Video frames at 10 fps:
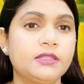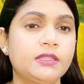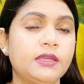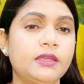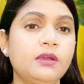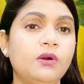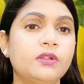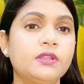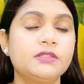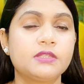जाता है
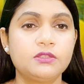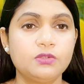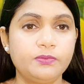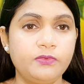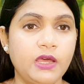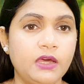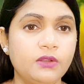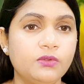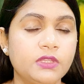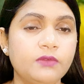और इसके जो
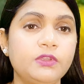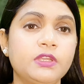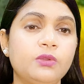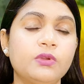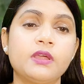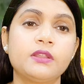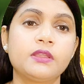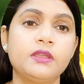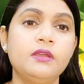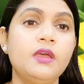फ्लावर होते हैं वो येलो
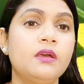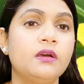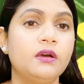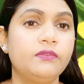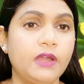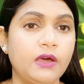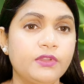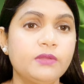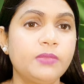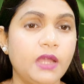करके
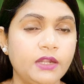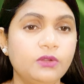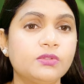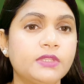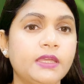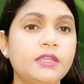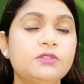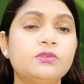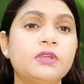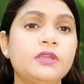फ्लावरिंग प्लांट होता है
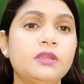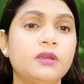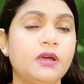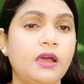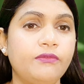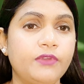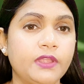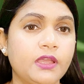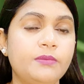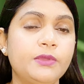जो कि
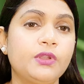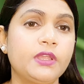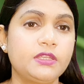अफ्रीका में और